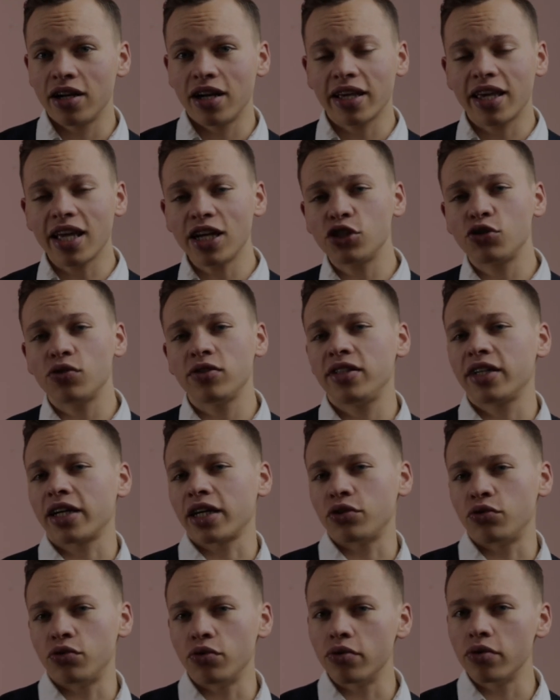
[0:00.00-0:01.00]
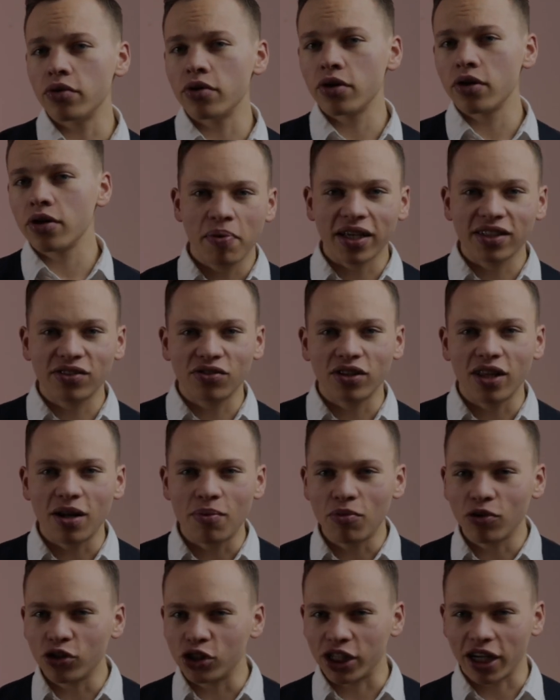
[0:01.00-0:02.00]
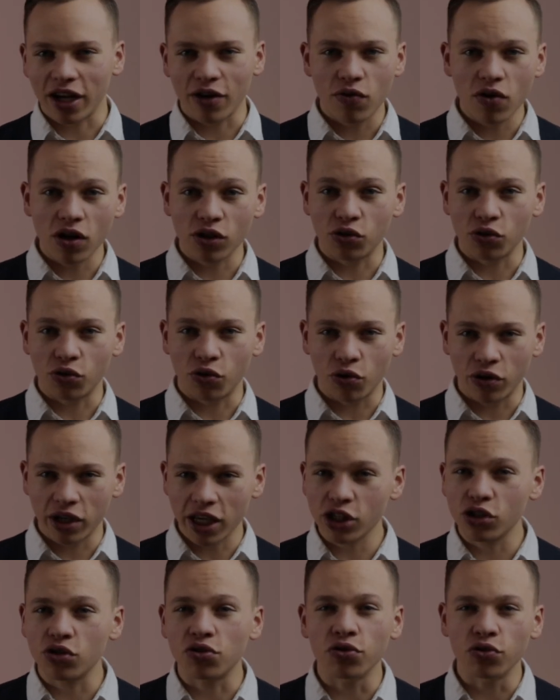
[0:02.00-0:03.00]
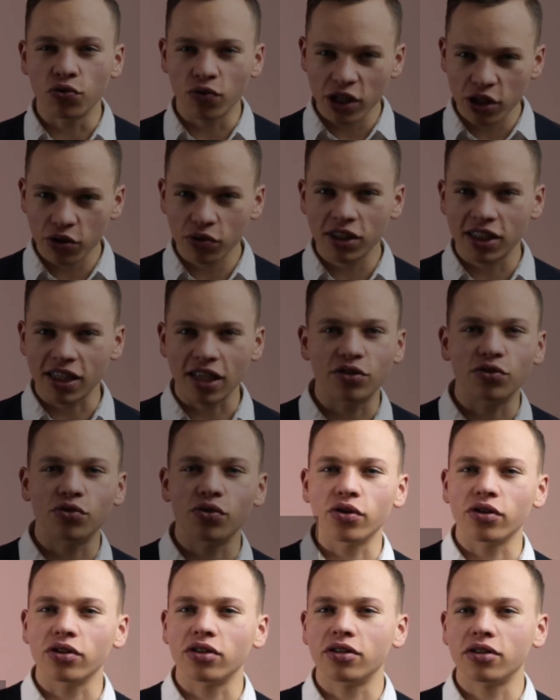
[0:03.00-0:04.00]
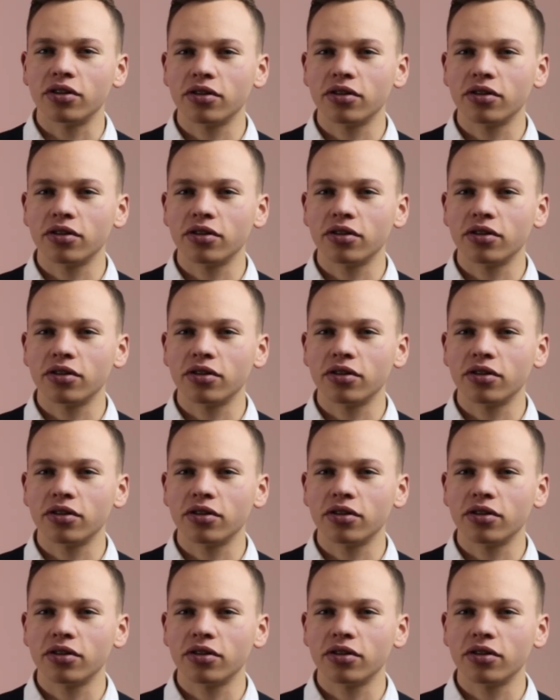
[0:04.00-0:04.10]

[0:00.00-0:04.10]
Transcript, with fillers: laquelle choisirais-tu Personnellement, j'irai voir ce que cache le noyau de Saturne.